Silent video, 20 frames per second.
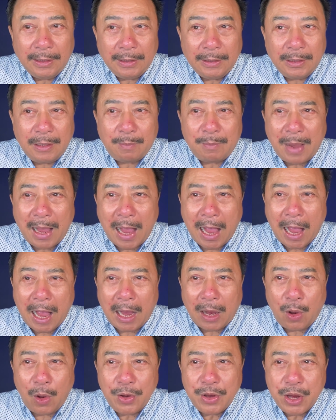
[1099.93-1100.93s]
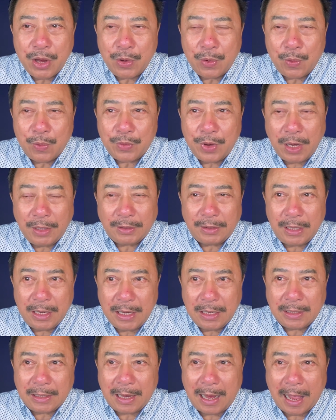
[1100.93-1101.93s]
Nhưng mà có điều rất
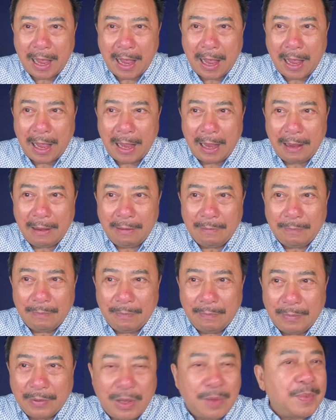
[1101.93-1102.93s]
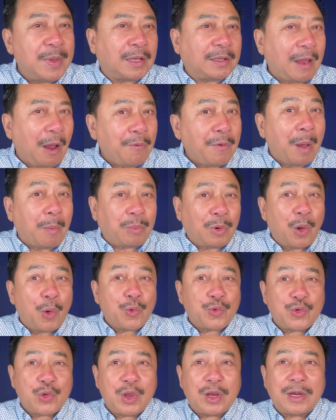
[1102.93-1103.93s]
tiếc là khi Việt Thảo đọc
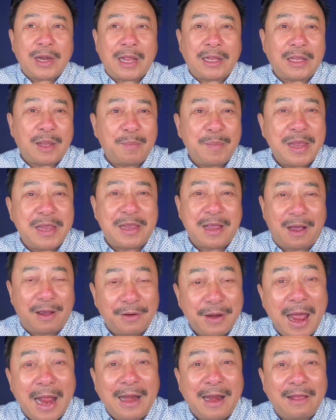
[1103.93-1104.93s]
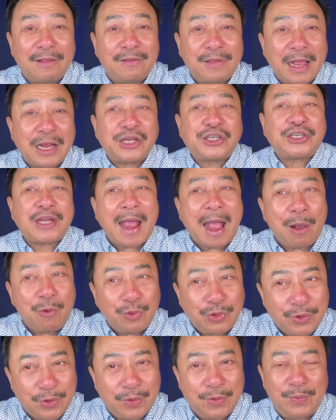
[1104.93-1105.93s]
câu chuyện này thì bây giờ đã là tháng 6
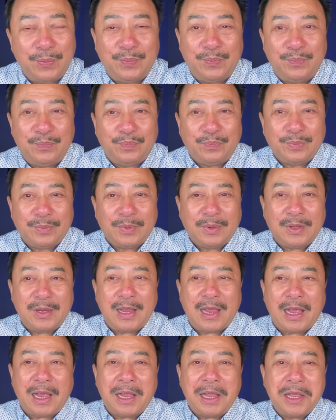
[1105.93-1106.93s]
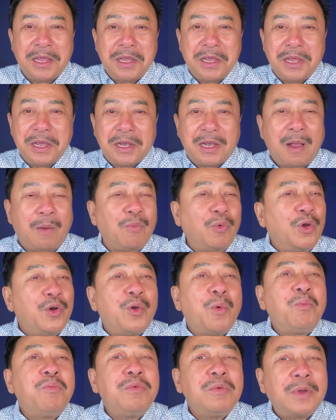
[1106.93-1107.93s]
rồi nha. Không có
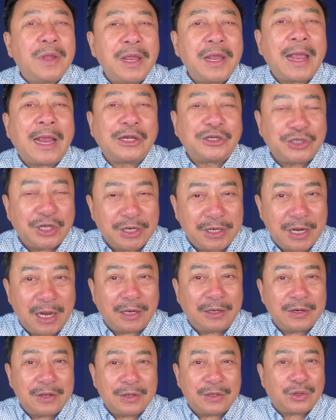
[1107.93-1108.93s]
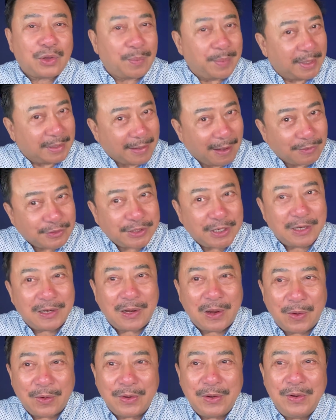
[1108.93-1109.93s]
đúng cái ngày sinh nhật được, cho Việt Thảo xin
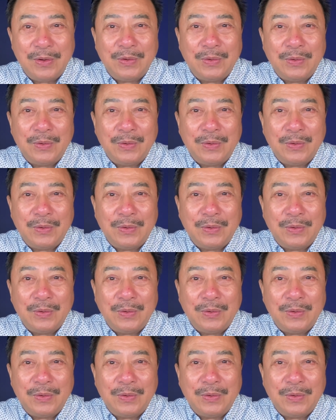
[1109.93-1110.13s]
lỗi.